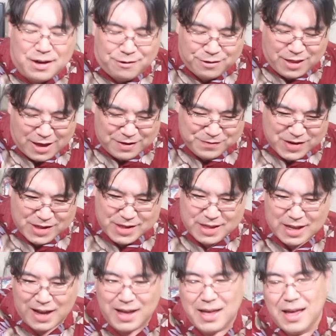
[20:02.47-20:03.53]
でございまし
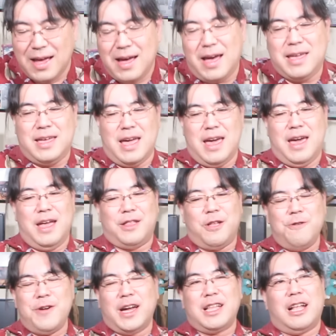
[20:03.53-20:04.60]
た。はい、えー、
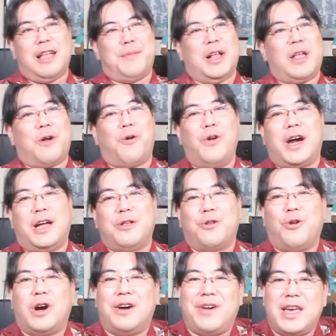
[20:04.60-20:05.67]
というわけでね、まあね、今回の
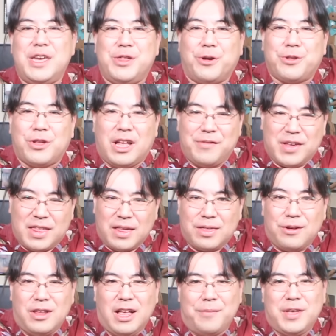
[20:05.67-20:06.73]
動画は以上となります。
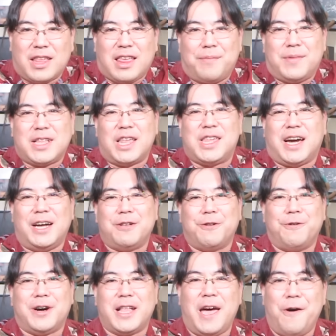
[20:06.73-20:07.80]
それでは皆さんまた次回の
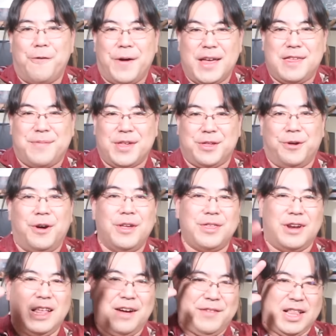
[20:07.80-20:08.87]
動画でお会いしましょう。
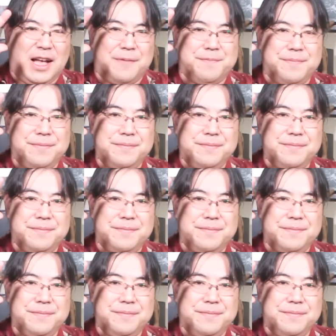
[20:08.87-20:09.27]
それではまた。